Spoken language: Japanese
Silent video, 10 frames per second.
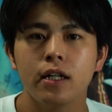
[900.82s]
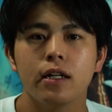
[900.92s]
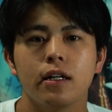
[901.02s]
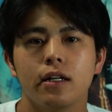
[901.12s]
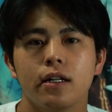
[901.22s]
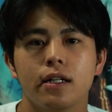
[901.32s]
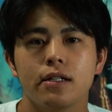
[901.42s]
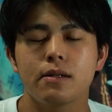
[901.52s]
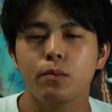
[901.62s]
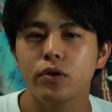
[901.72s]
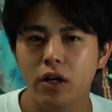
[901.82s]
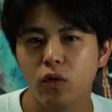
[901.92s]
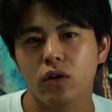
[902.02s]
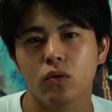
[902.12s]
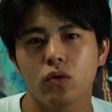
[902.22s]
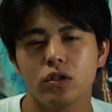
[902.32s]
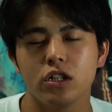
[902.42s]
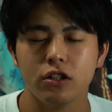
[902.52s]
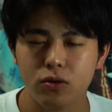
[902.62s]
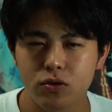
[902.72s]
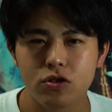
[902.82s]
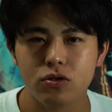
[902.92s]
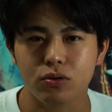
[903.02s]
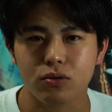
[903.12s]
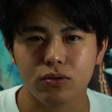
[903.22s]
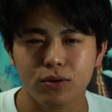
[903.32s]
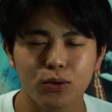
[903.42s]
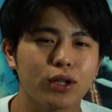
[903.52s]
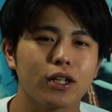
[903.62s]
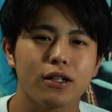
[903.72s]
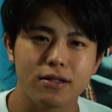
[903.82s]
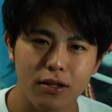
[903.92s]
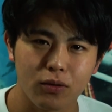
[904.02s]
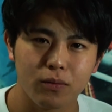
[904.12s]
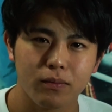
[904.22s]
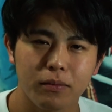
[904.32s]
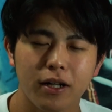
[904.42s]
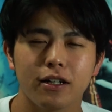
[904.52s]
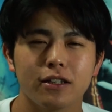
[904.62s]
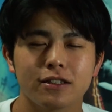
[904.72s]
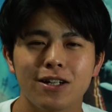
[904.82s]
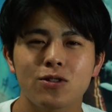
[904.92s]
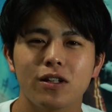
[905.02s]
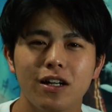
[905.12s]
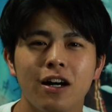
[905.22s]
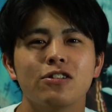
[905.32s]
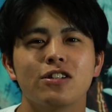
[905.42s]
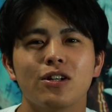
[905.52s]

えー、ゼップ名古屋の方に移動しようと思ったんですけどまあ最初はね歩い